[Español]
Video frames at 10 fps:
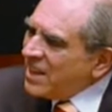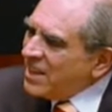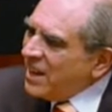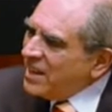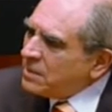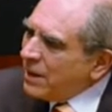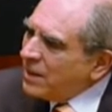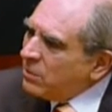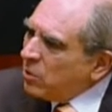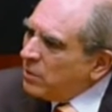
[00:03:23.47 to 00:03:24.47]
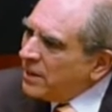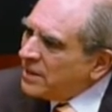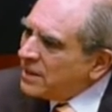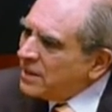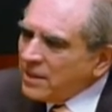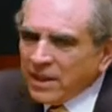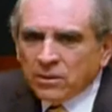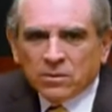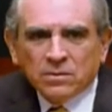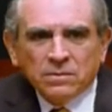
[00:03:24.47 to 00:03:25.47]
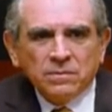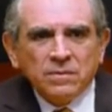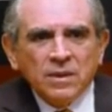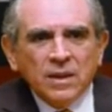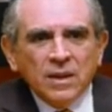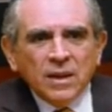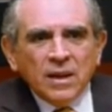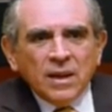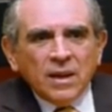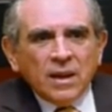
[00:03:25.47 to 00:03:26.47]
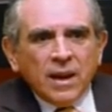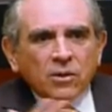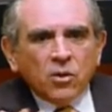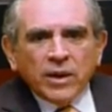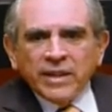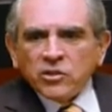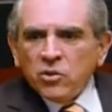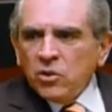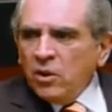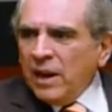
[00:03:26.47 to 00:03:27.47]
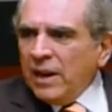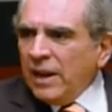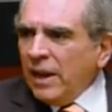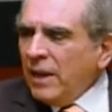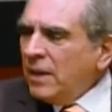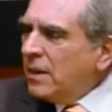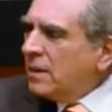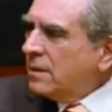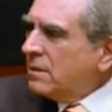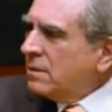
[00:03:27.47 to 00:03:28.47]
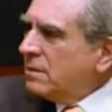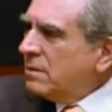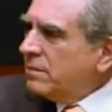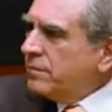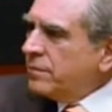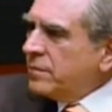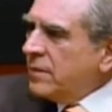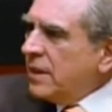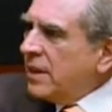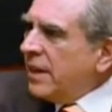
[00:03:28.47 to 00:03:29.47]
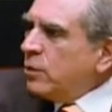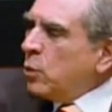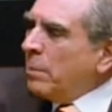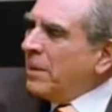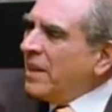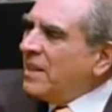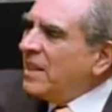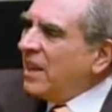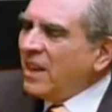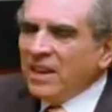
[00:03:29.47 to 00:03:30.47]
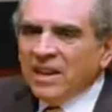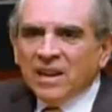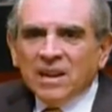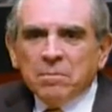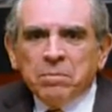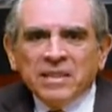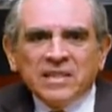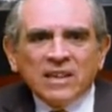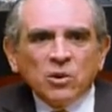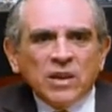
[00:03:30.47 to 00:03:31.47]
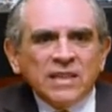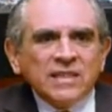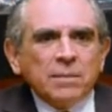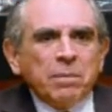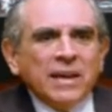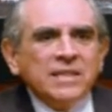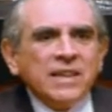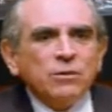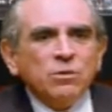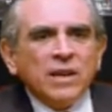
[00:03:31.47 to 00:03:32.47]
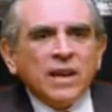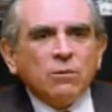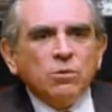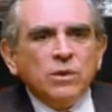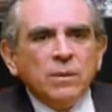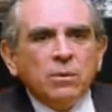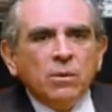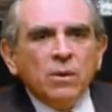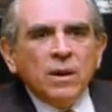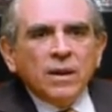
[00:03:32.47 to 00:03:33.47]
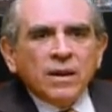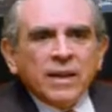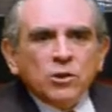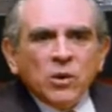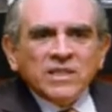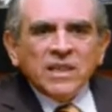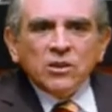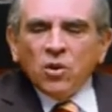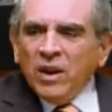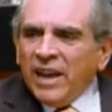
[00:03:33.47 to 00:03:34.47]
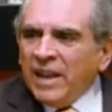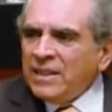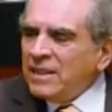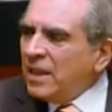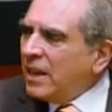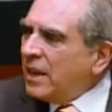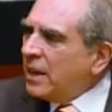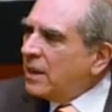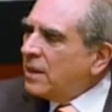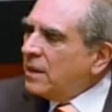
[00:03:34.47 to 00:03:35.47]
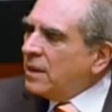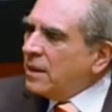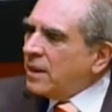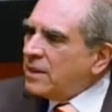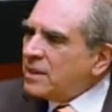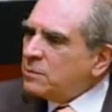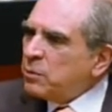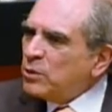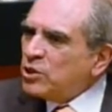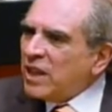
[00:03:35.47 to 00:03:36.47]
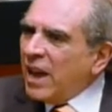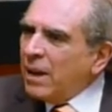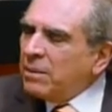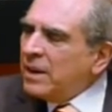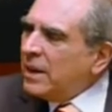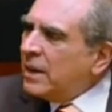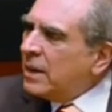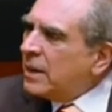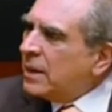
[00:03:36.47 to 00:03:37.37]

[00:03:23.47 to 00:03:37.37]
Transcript: ¿Quién les va a devolver ese dinero? El Congreso dio la ley, ingenuamente, pensando que en este país hay un Ejecutivo que no es indolente, que es responsable,